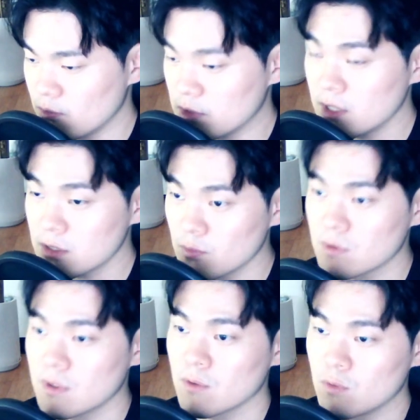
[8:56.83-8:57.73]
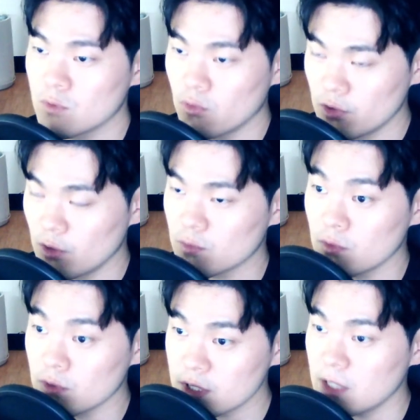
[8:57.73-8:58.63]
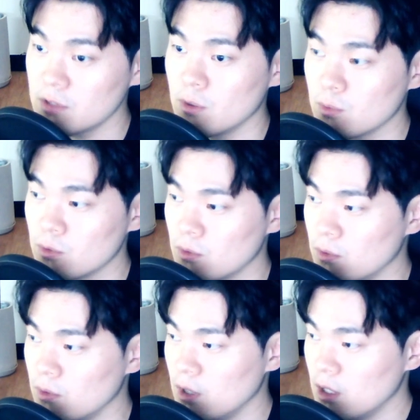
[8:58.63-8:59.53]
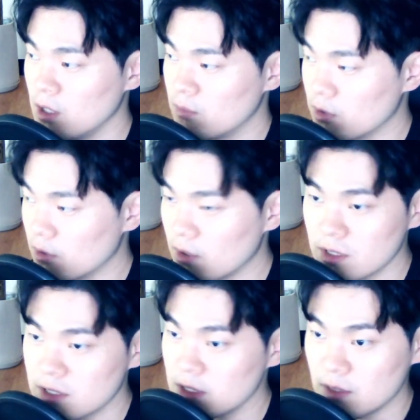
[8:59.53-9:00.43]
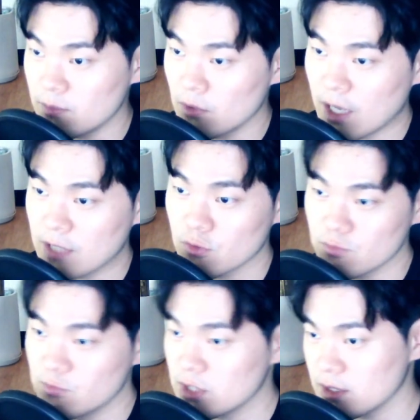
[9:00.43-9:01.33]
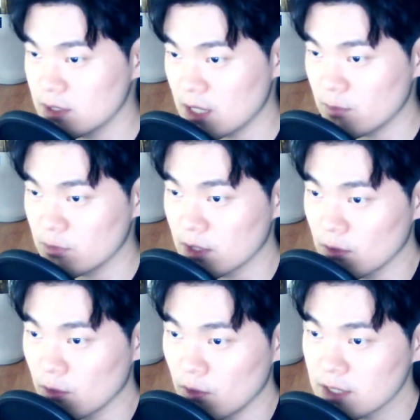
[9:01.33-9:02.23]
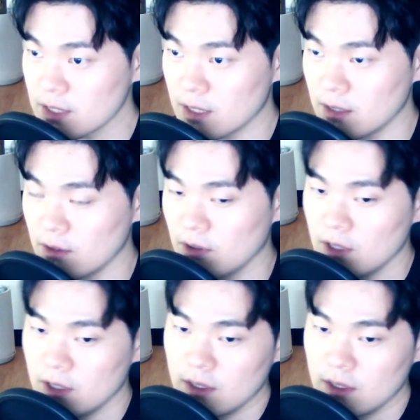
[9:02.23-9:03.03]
뭐 일해서 못하고 돈이 없고 시간이 없고 뭐 여러 가지 뭐 가족 문제들 때문에 그렇고 하잖아요.